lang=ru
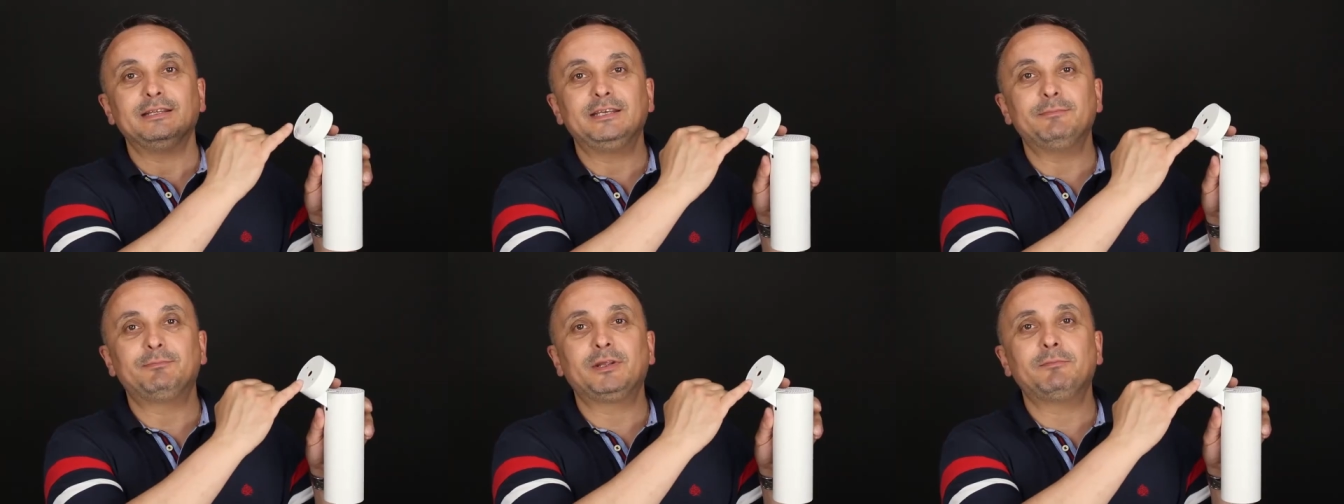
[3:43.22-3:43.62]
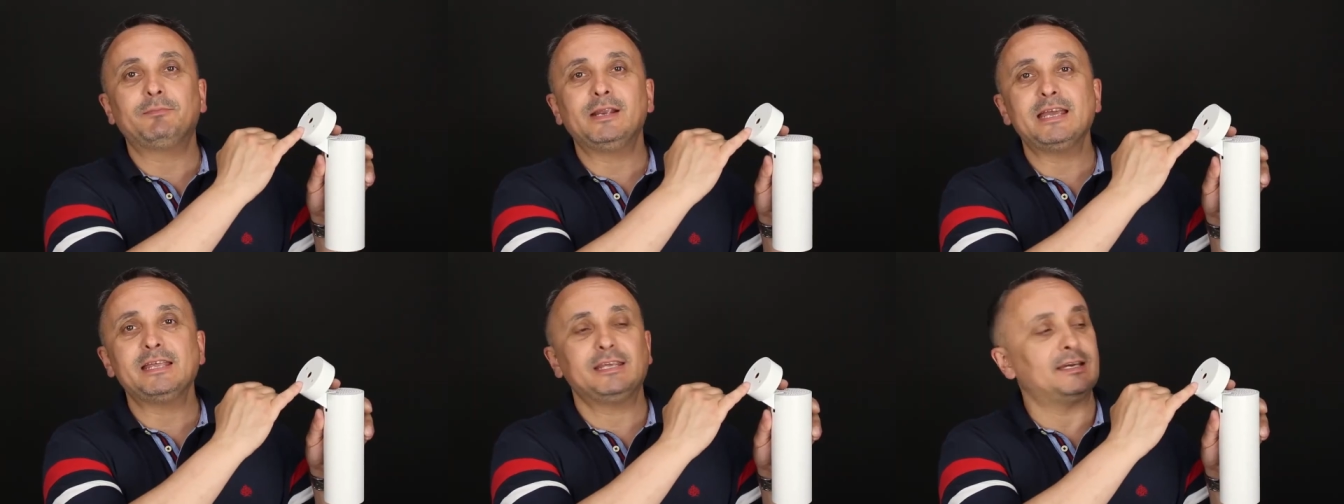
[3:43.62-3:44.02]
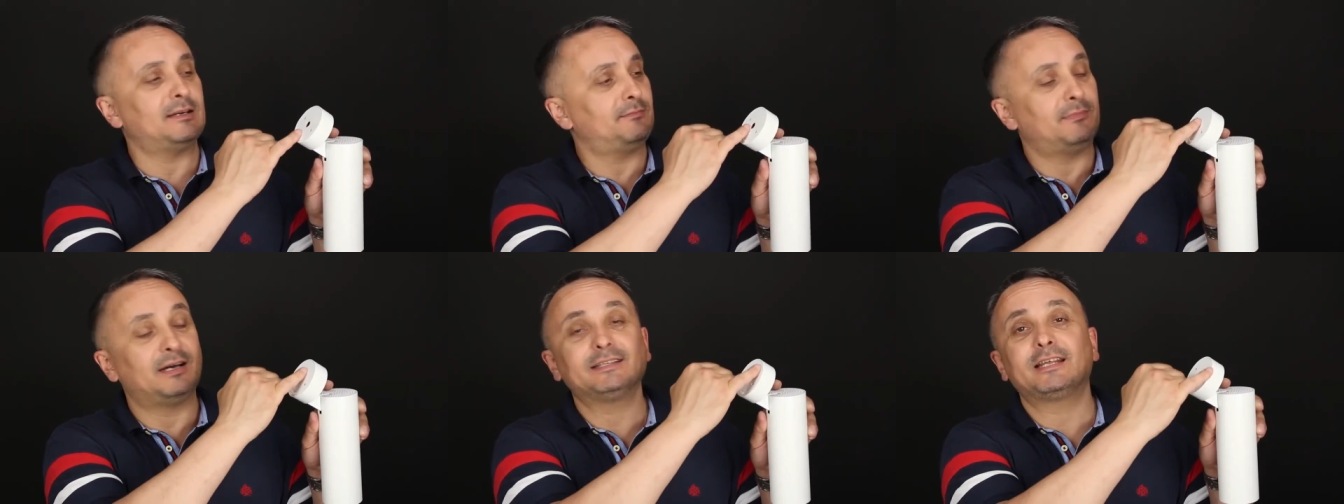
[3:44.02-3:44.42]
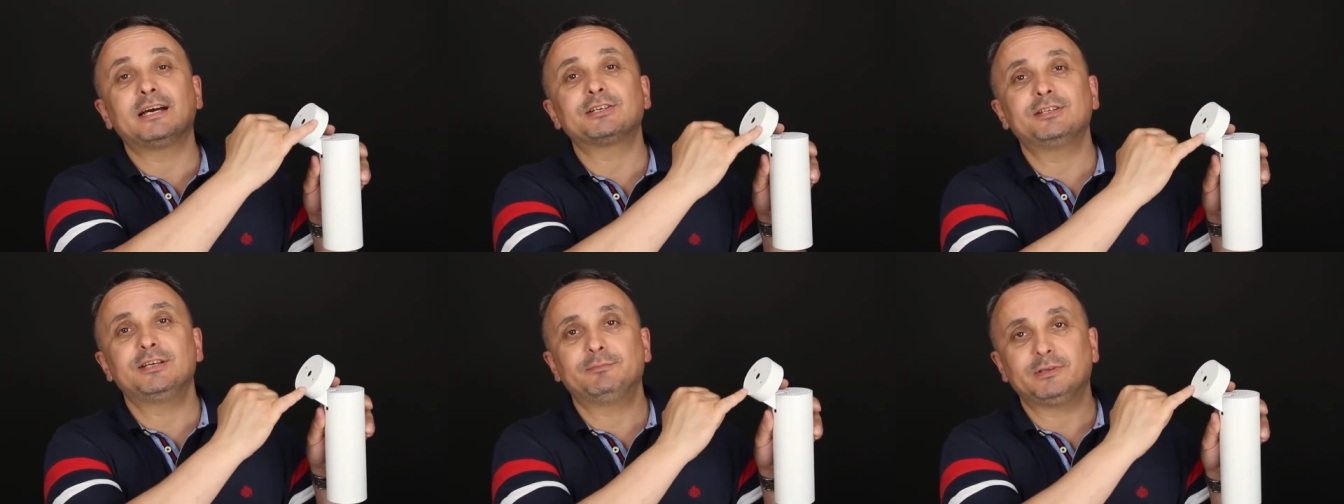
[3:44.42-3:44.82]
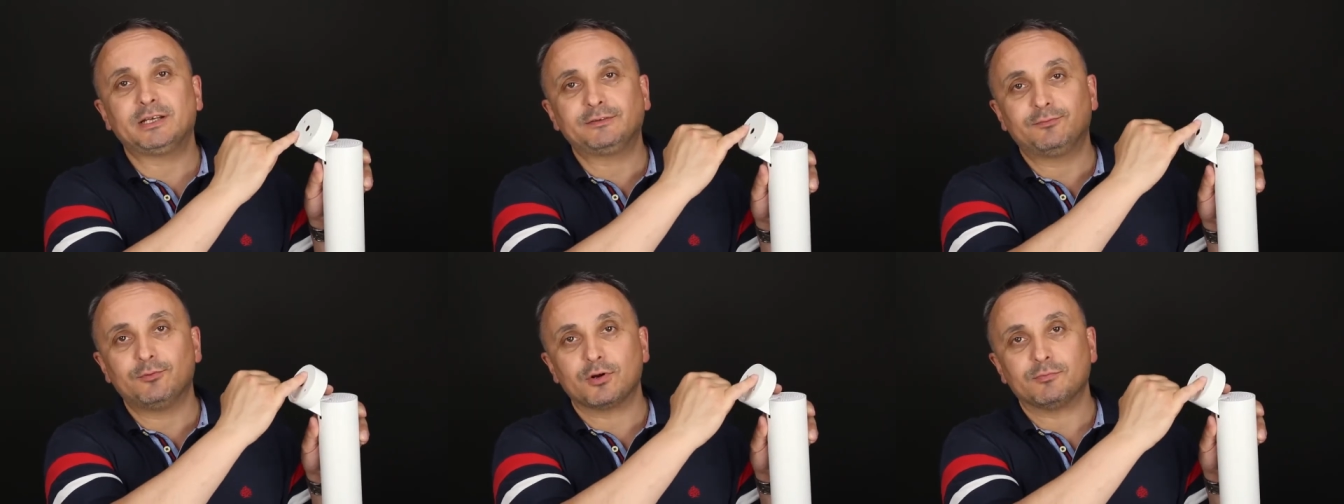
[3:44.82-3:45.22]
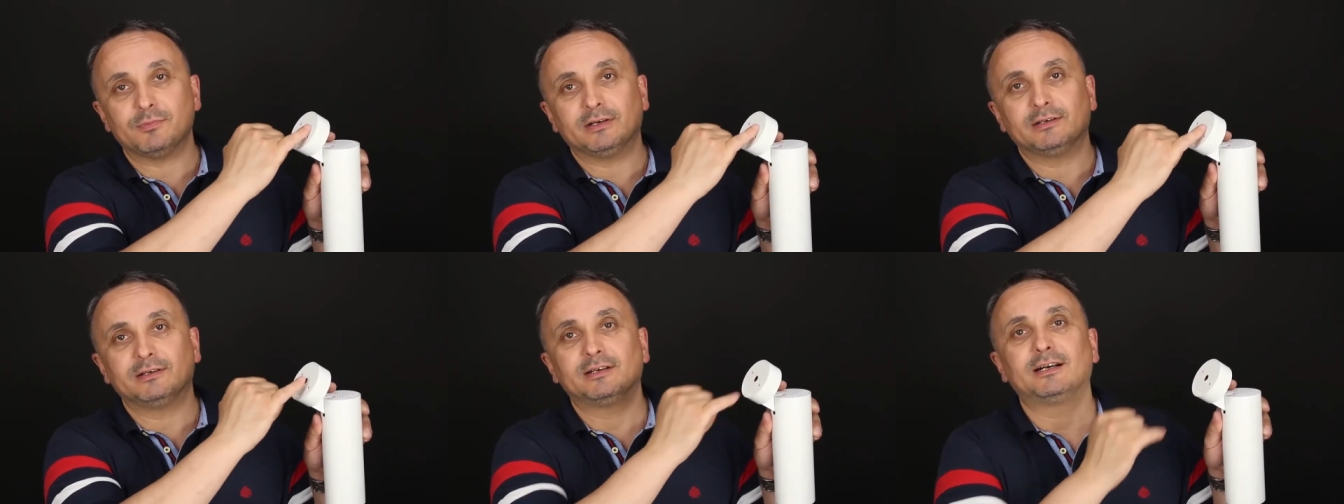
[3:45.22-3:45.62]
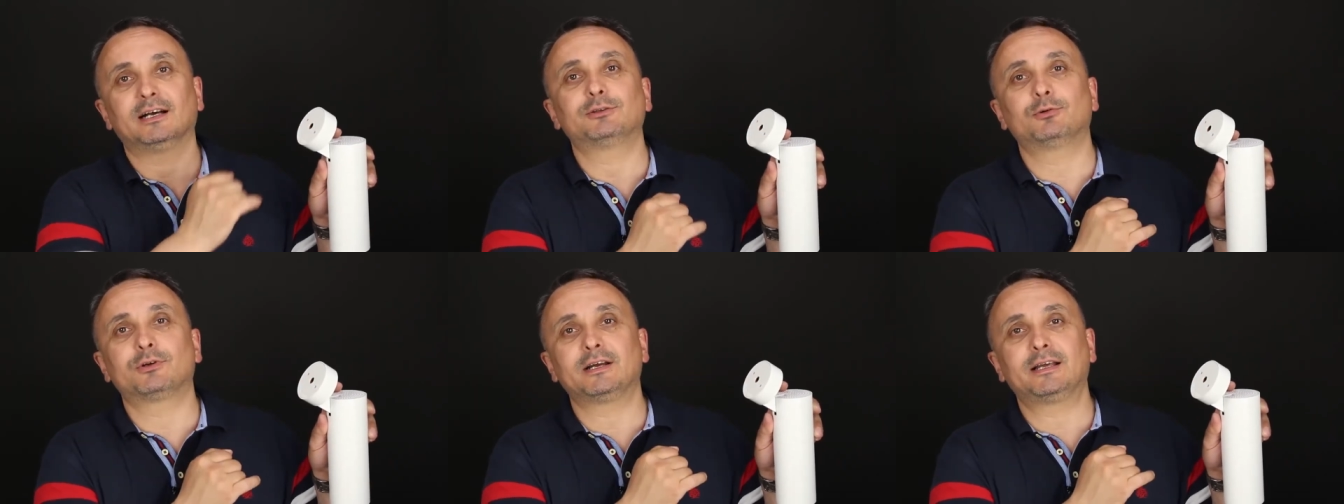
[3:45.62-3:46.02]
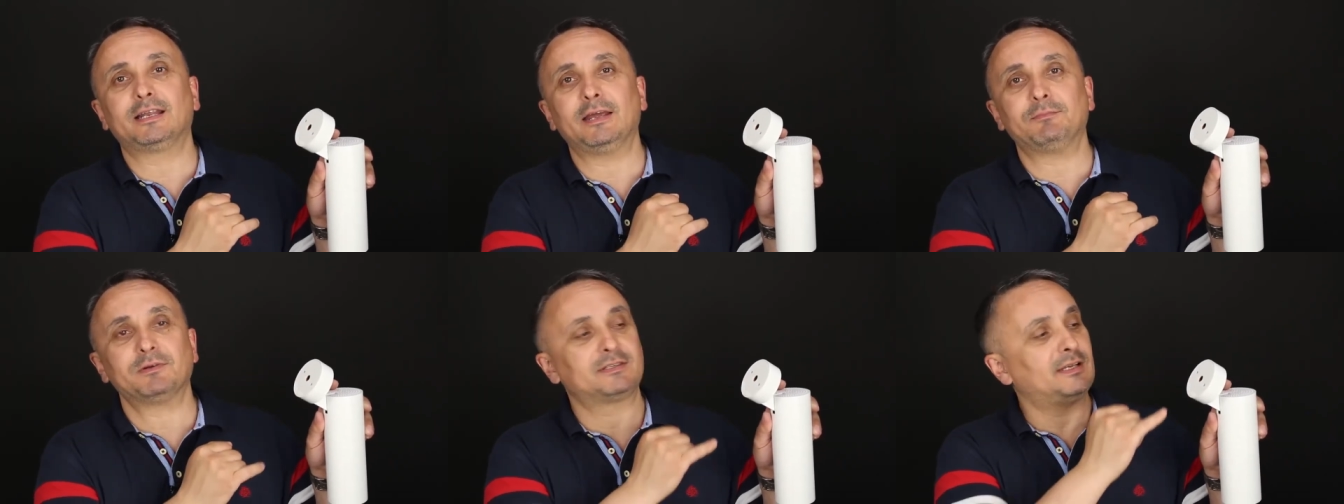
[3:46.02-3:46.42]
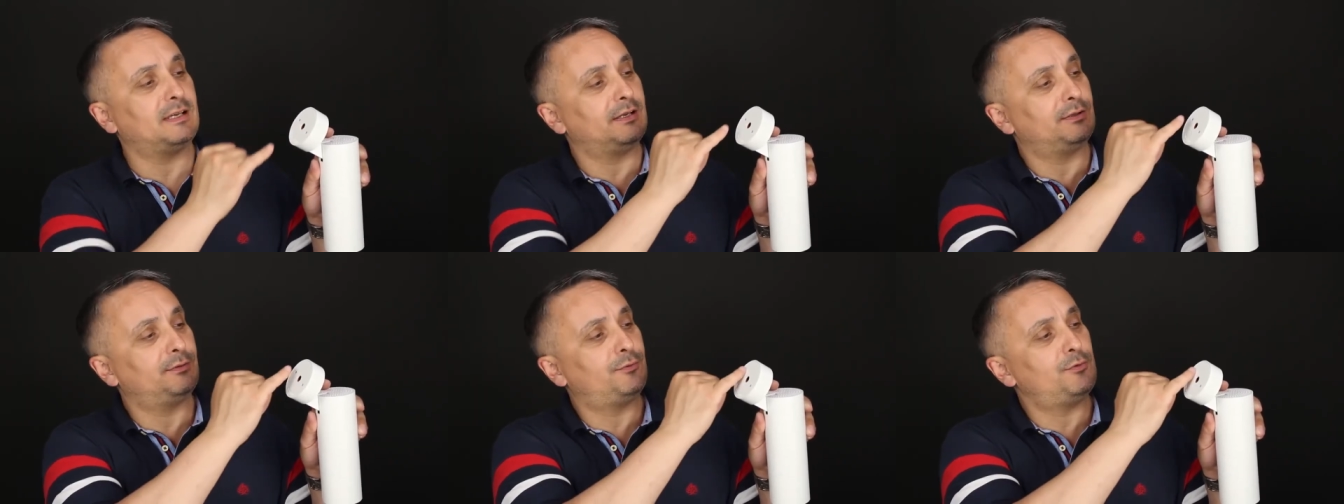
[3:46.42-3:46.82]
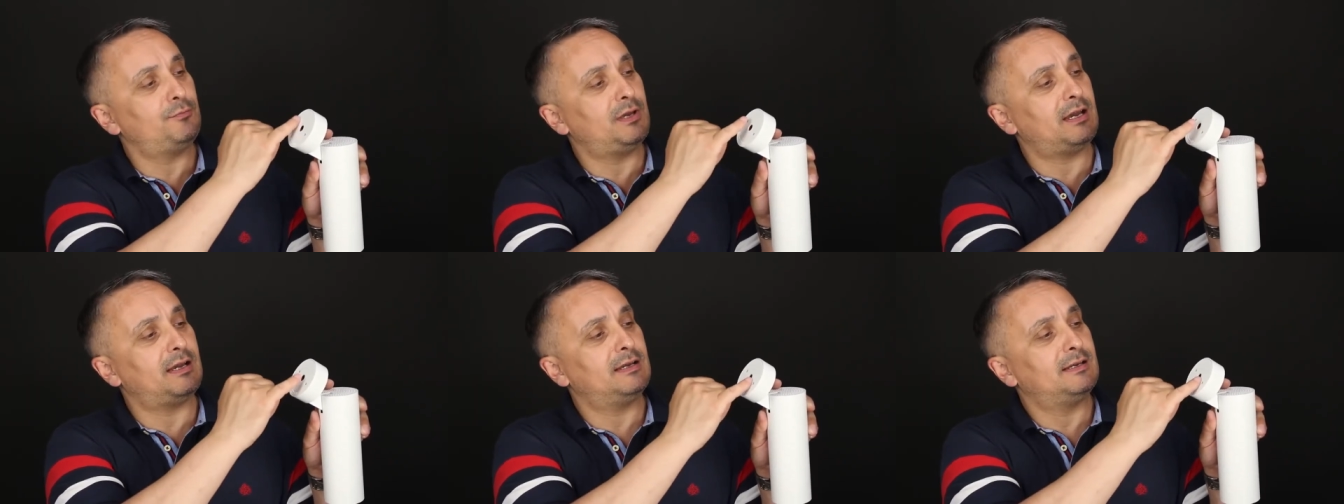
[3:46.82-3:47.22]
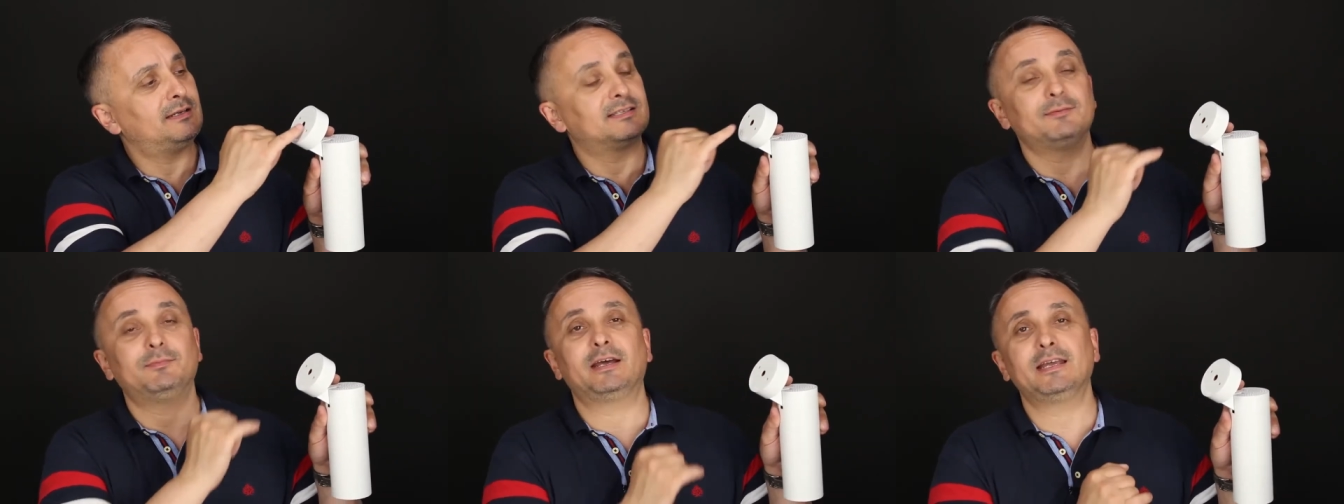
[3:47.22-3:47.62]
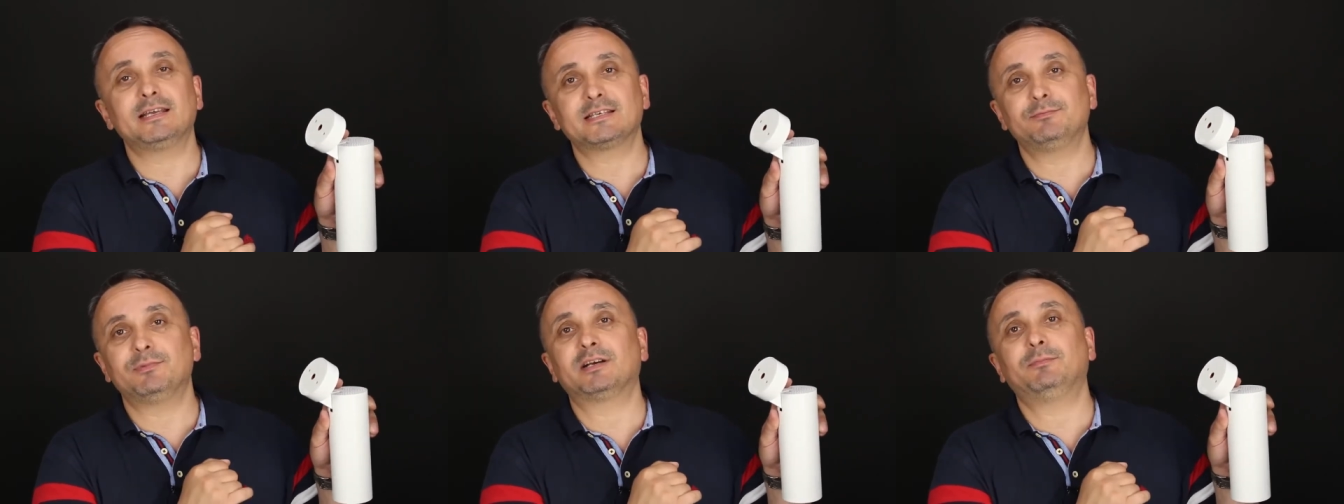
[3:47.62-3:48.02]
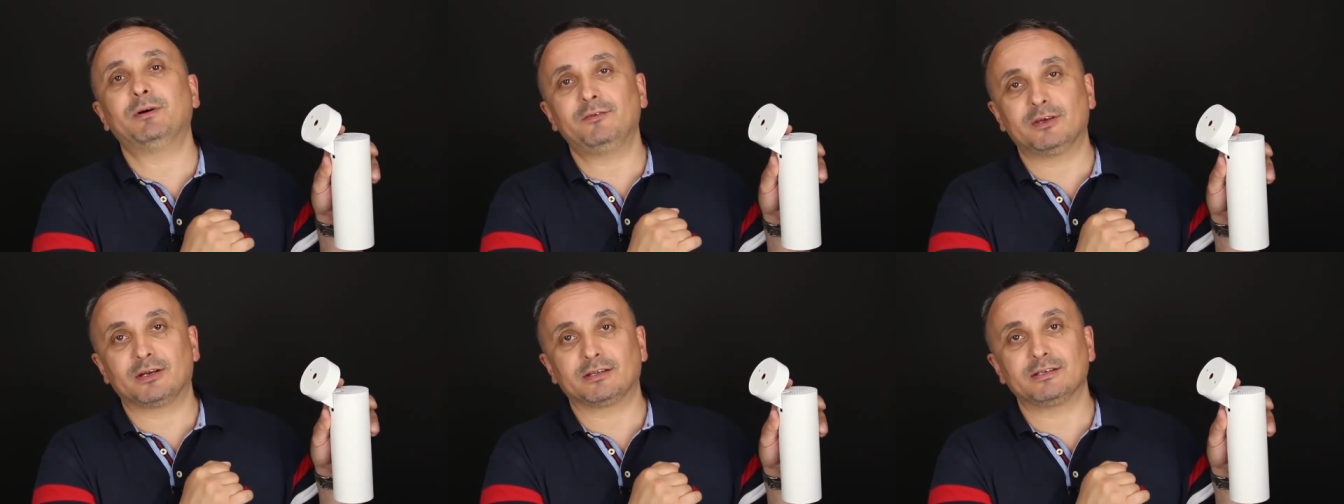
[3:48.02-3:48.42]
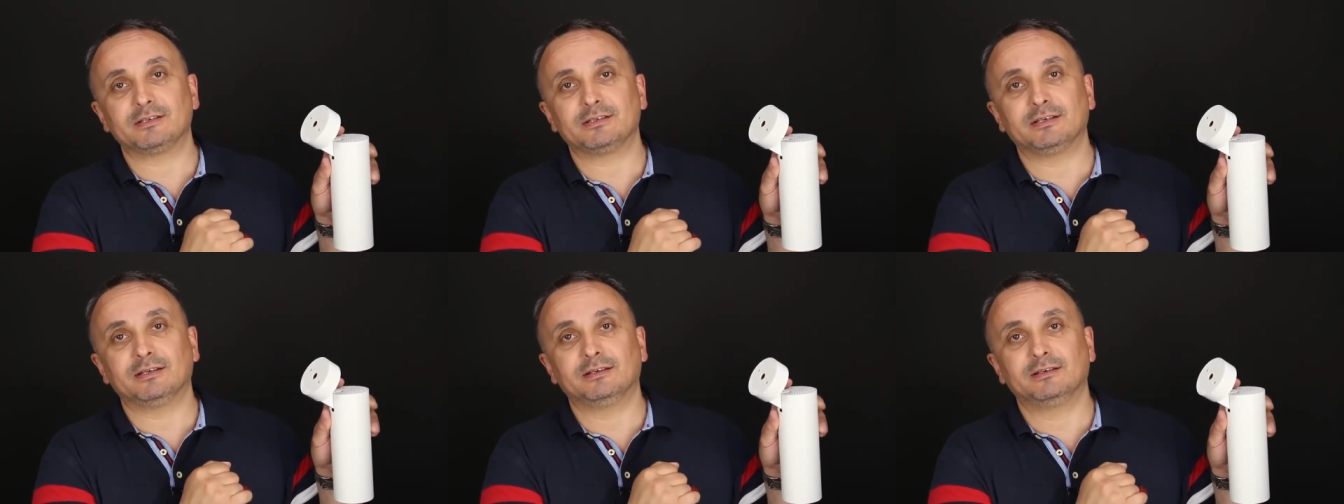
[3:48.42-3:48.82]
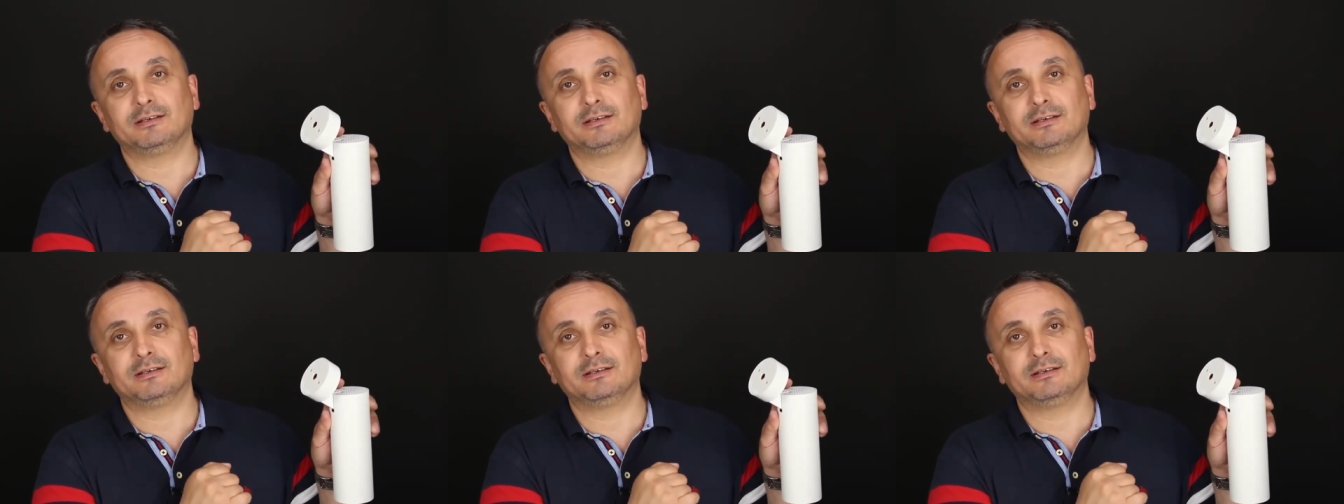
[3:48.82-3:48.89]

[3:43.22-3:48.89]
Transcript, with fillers: Тип крепления – монтажная платформа, которая крепится двумя саморезами к поверхности.